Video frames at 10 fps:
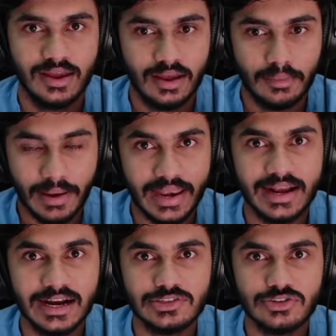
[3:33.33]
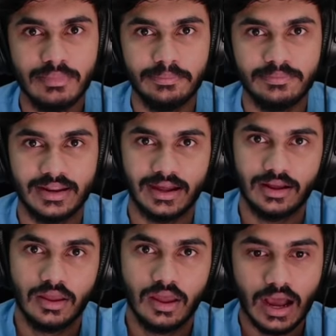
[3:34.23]
पहले का जो मैप था ना
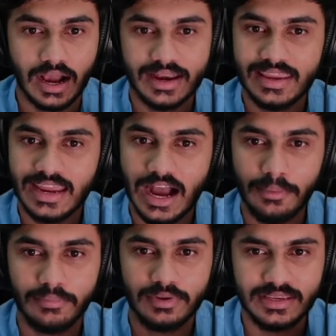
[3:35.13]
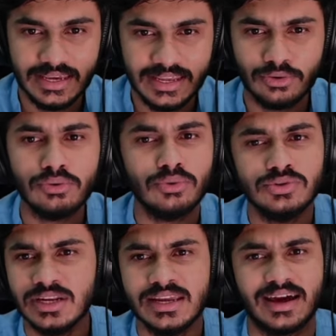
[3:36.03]
अगर ये अब ये इनको
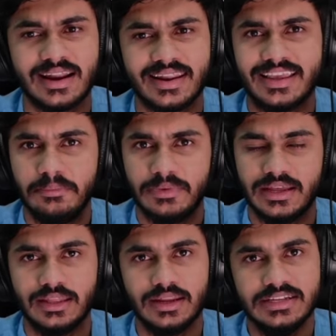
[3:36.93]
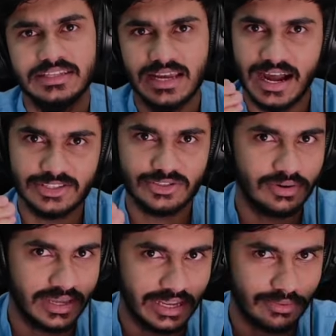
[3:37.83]
कुछ नहीं करना गेम के अंदर इनसे हाथ जोड़
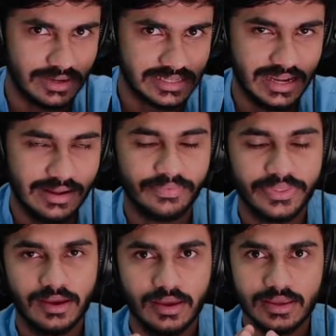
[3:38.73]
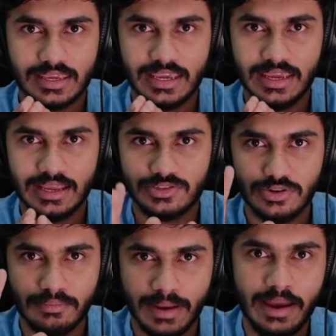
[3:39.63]
के रिक्वेस्ट है कि
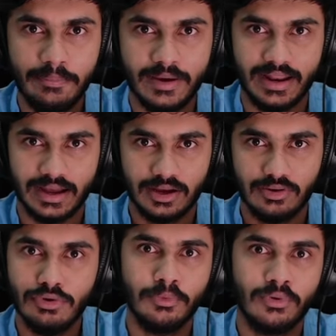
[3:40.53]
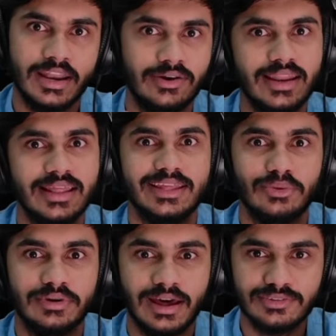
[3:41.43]
जो मैप है ना वो पुराने वाला दे दो
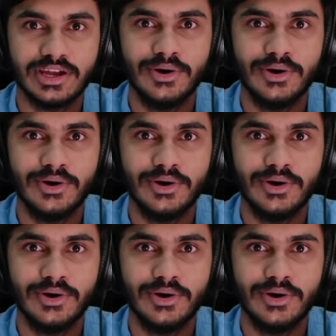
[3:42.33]
डाउनटाउन